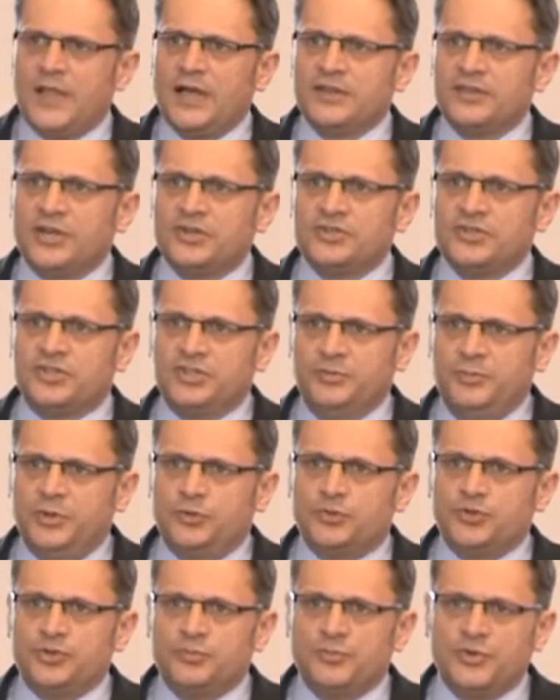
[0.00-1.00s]
a także tymi,
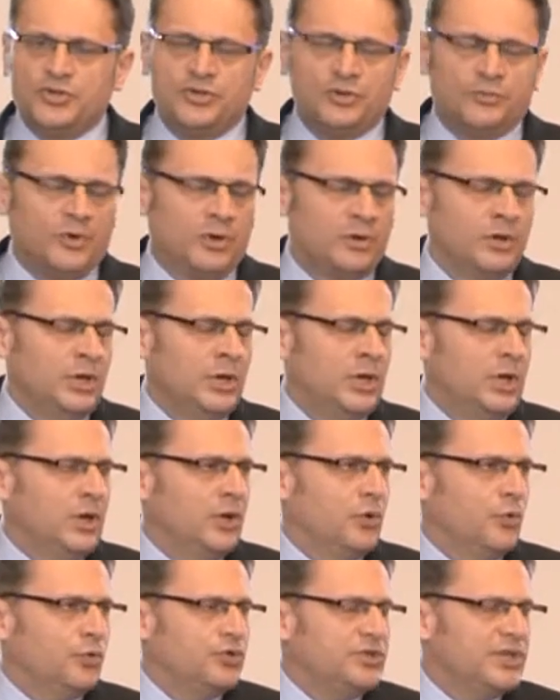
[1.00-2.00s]
którzy myślą o
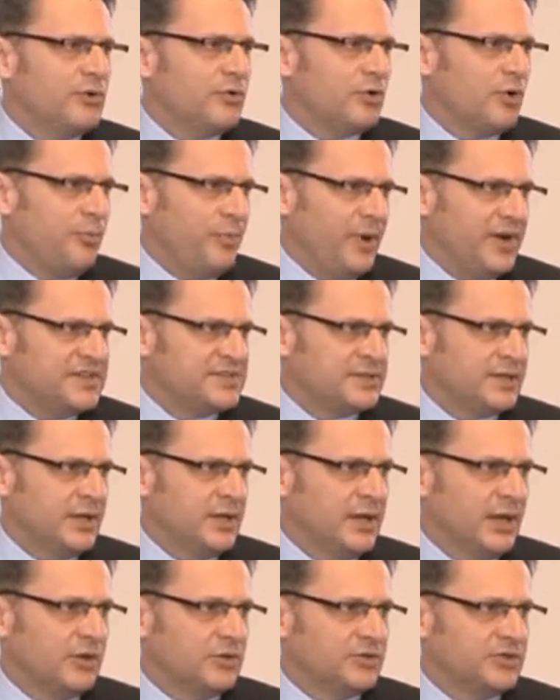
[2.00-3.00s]
Unii
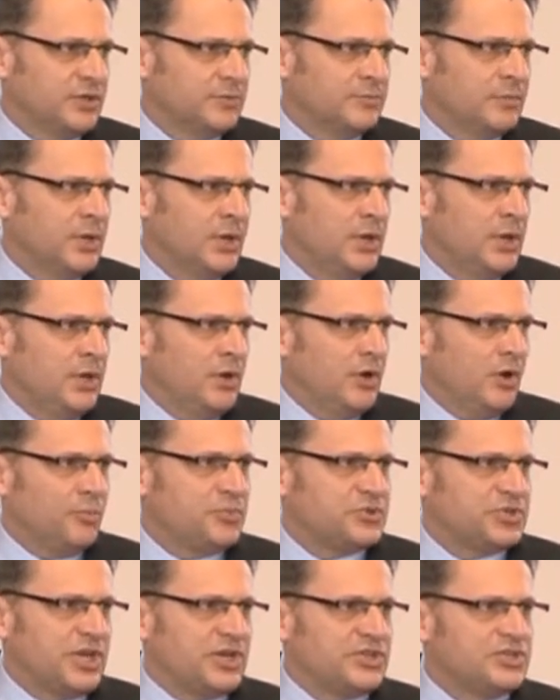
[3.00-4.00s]
Europejskiej jako tym
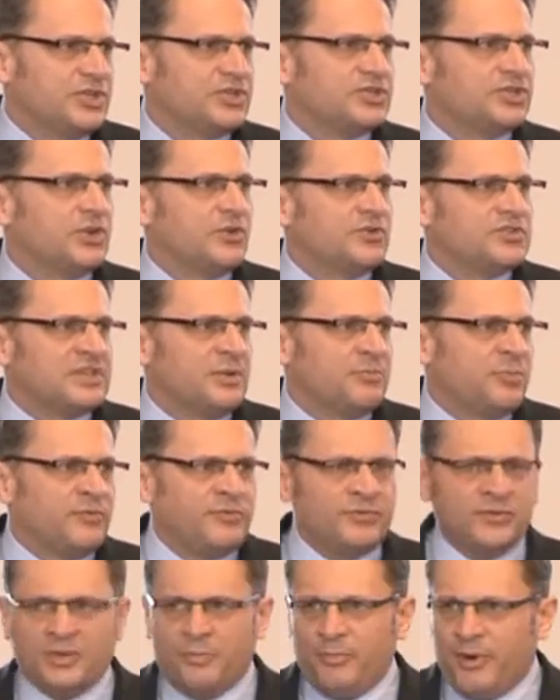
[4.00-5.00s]
obszarze, gdzie Rosja
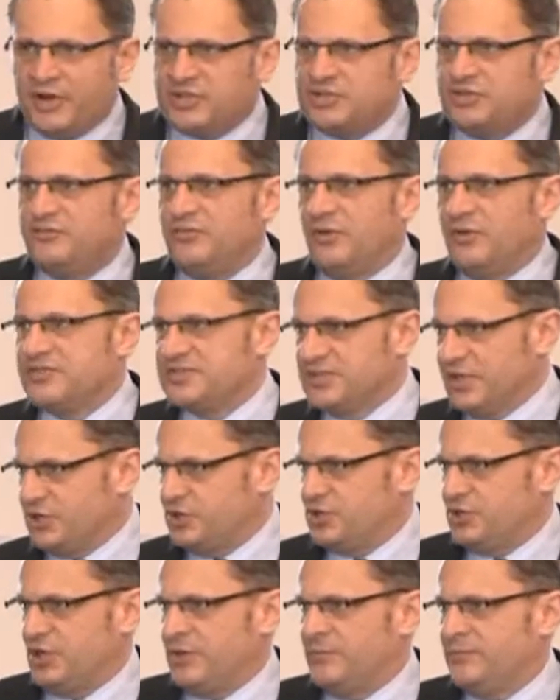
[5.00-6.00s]
powinna bardziej
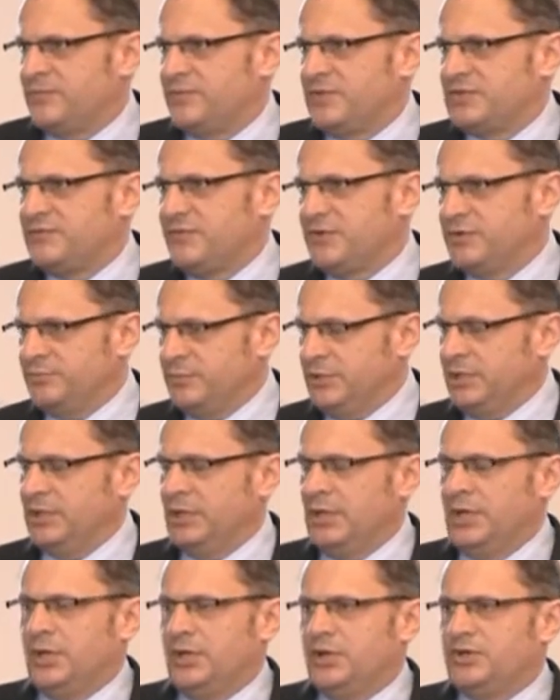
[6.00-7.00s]
wiązać się ze swoimi
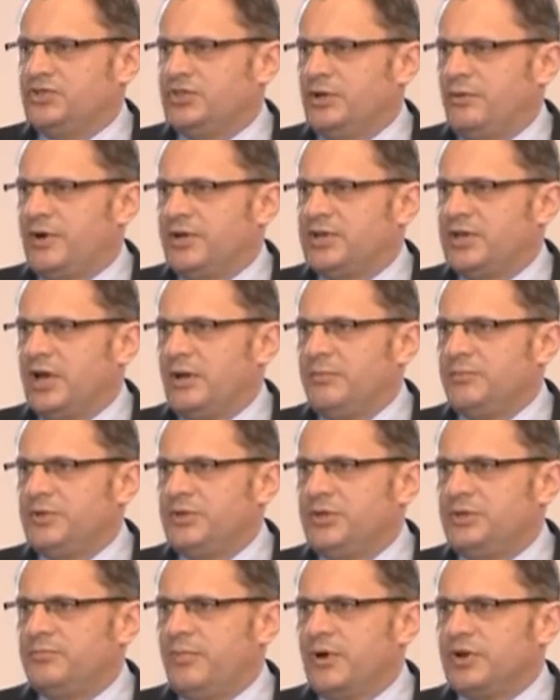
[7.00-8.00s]

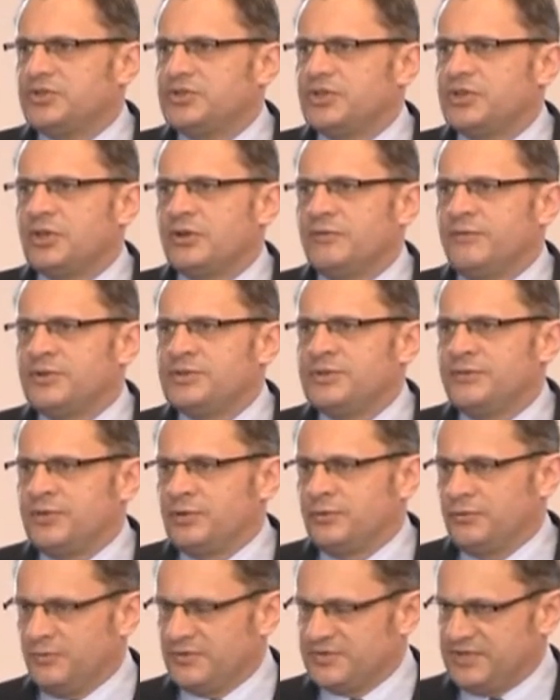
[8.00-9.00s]
działaniami i bardziej kierować się w
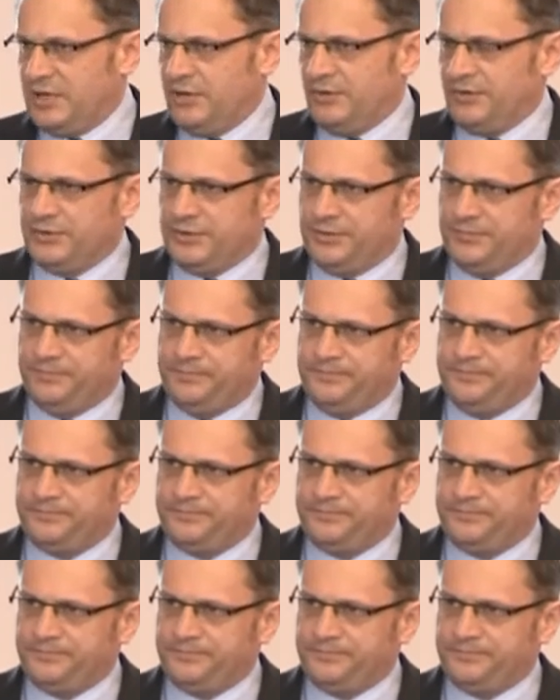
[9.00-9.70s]
kierunku zachodnim.